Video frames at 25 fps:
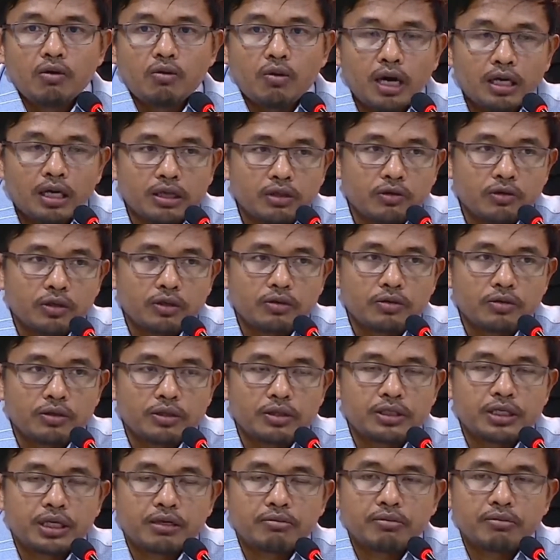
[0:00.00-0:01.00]
waktu
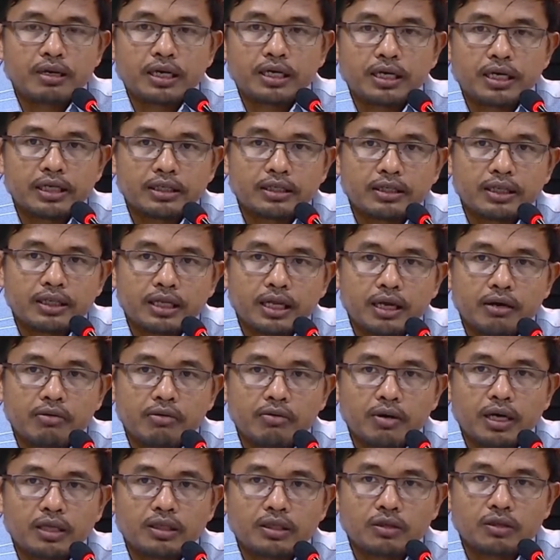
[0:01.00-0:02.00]
Indonesia Barat
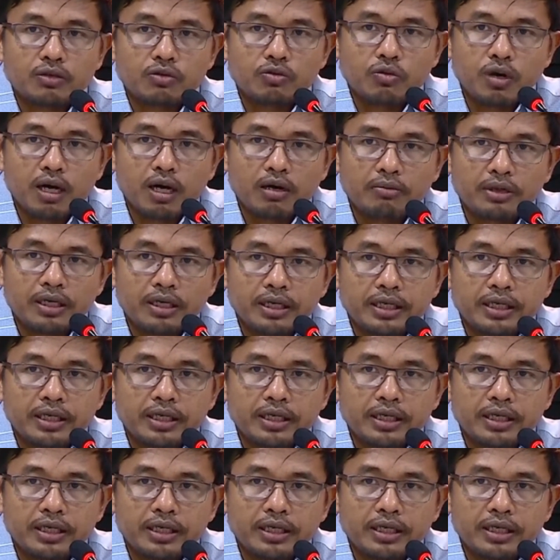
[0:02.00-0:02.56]
lewat 2